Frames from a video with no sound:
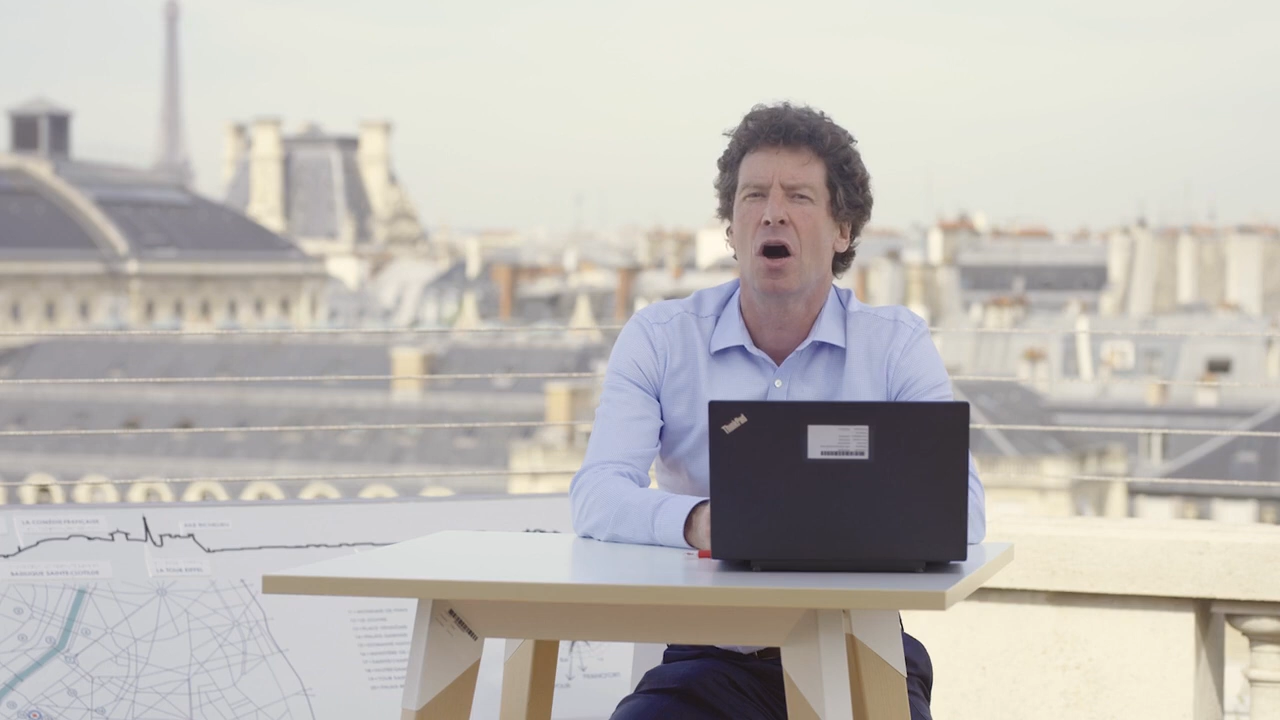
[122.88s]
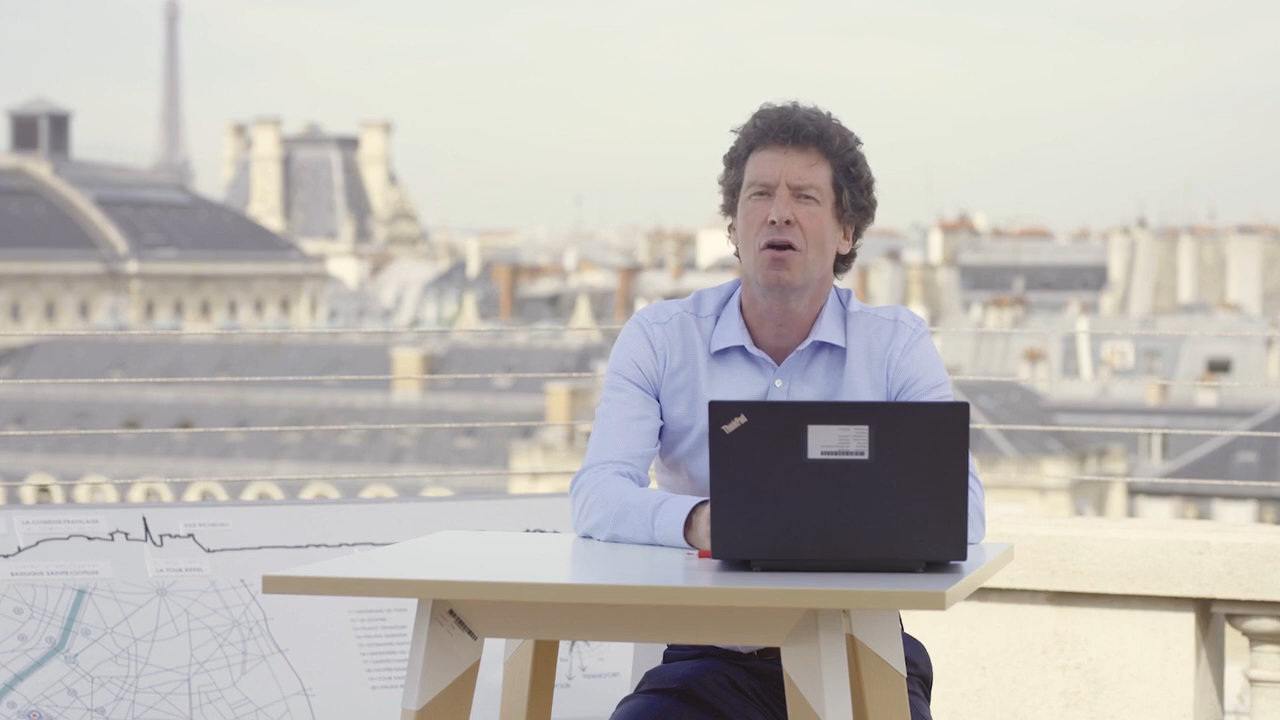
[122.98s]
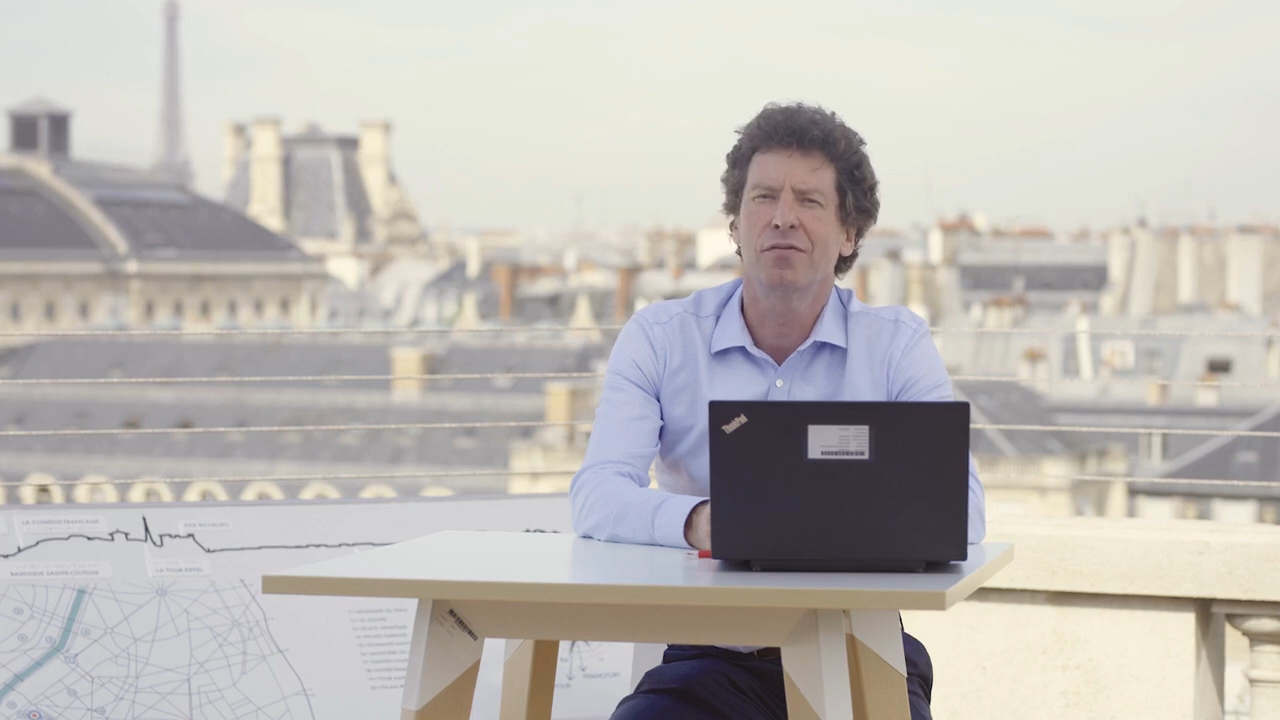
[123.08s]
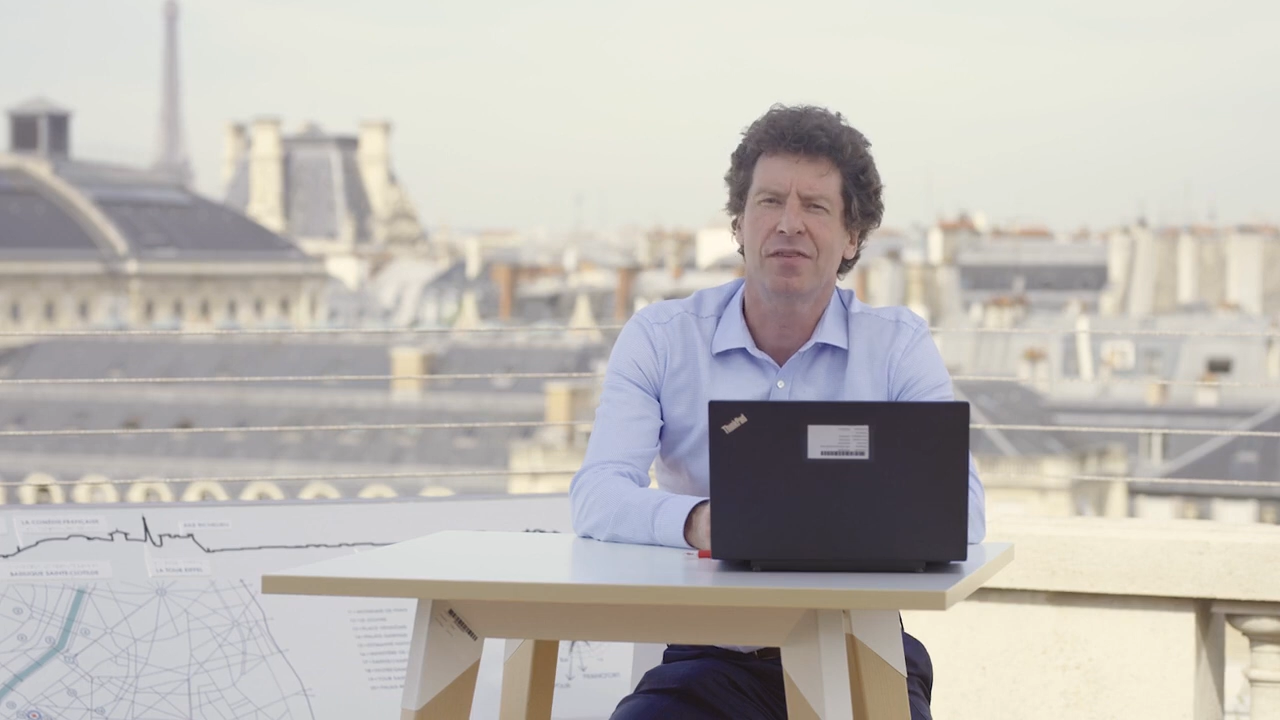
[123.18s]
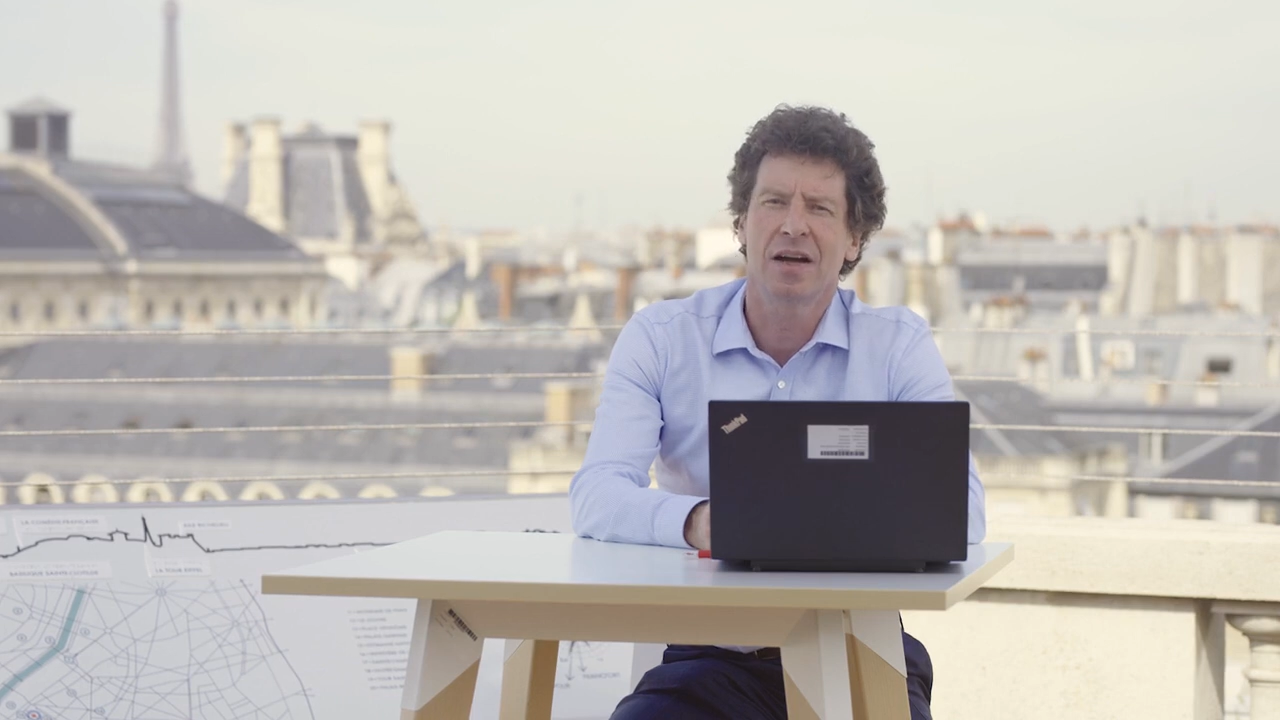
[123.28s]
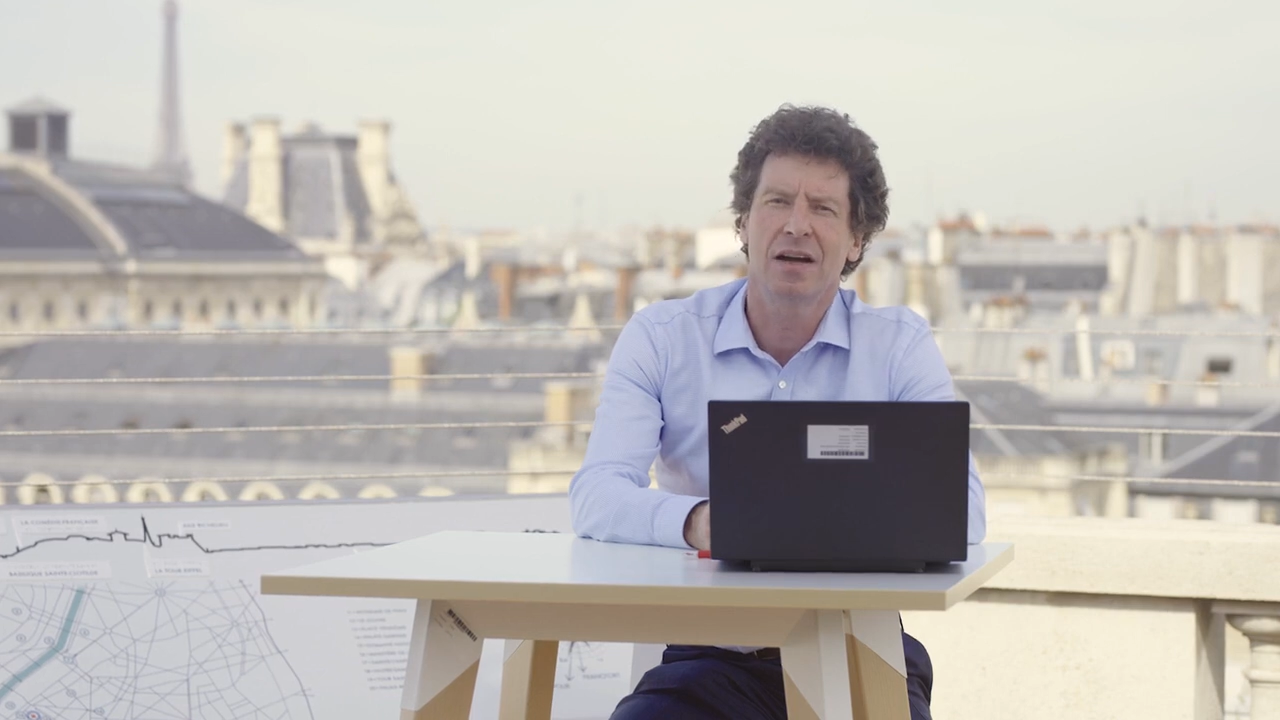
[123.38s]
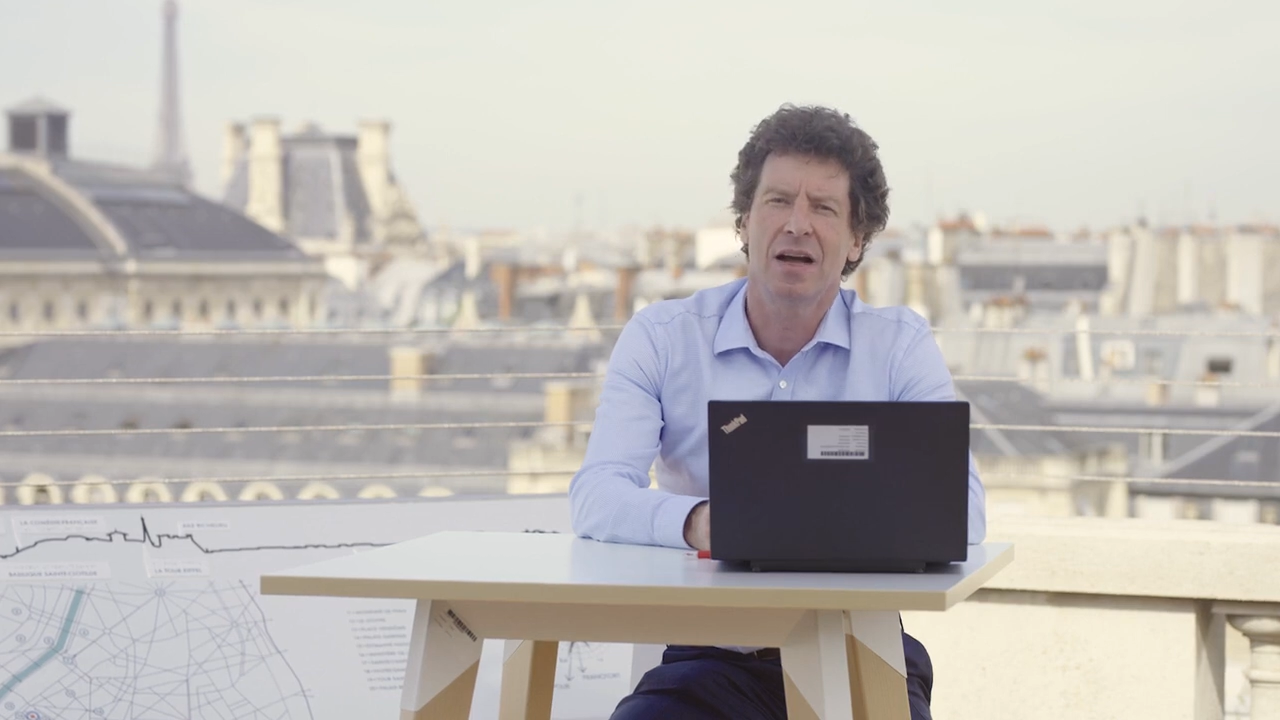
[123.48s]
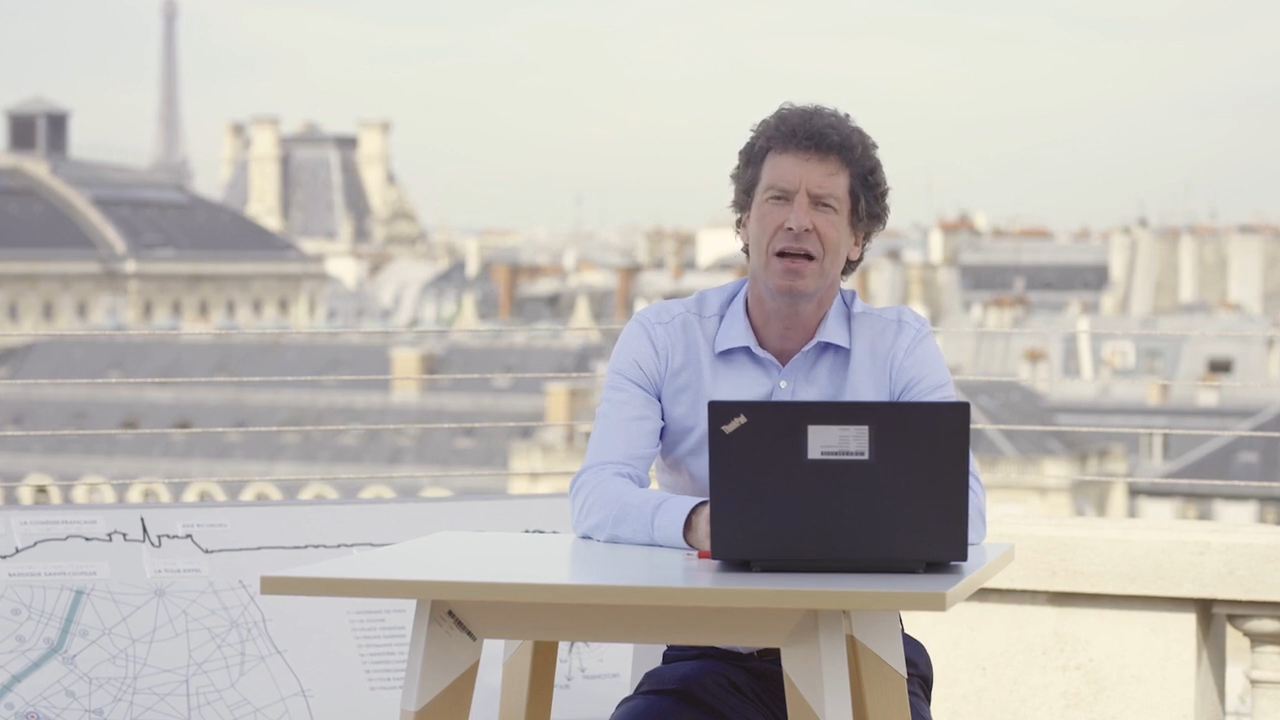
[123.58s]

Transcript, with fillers: Enfin,